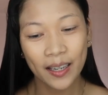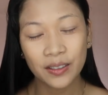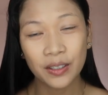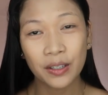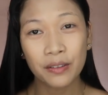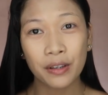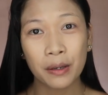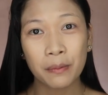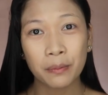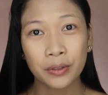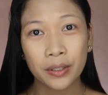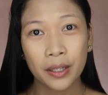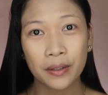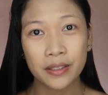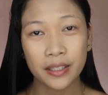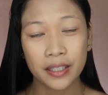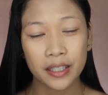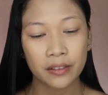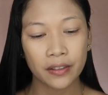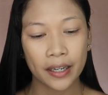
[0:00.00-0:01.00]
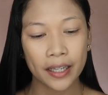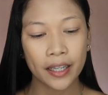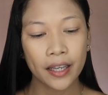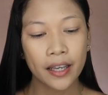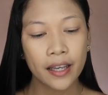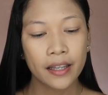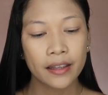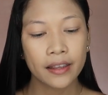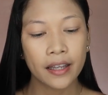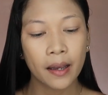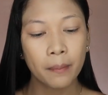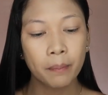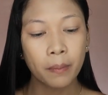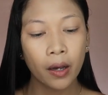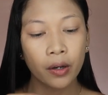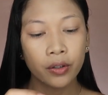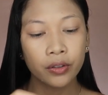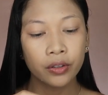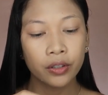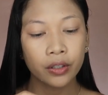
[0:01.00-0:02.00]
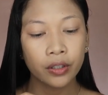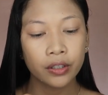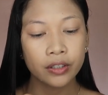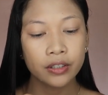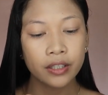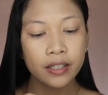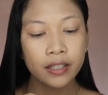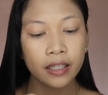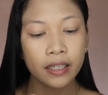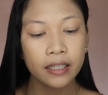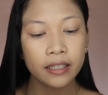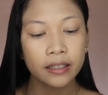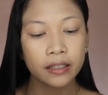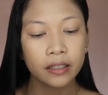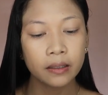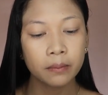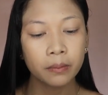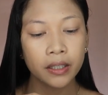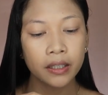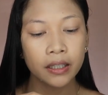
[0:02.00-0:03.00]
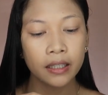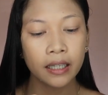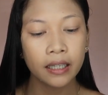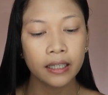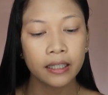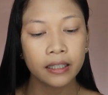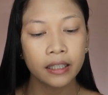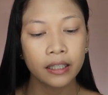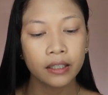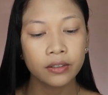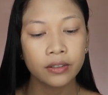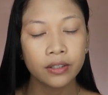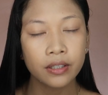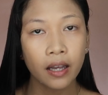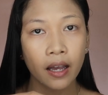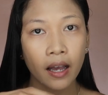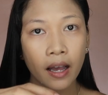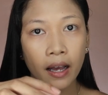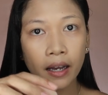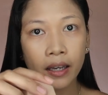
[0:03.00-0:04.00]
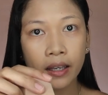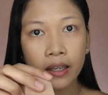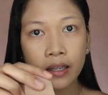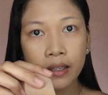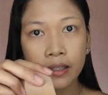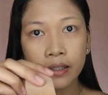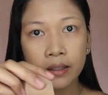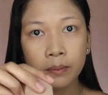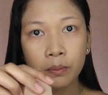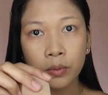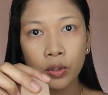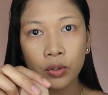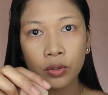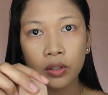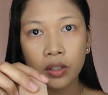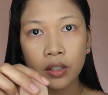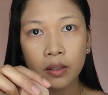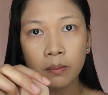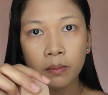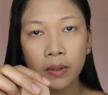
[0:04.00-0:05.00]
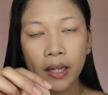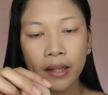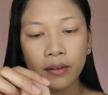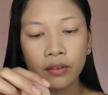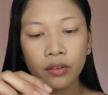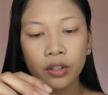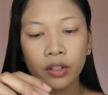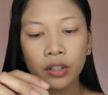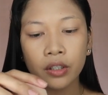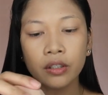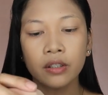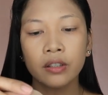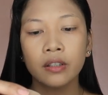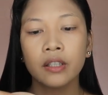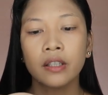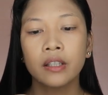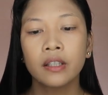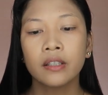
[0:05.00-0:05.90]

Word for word: I don't know if I'm pronouncing it right, na powder. Just a little bit, ilalagay ko sa aking beauty blender.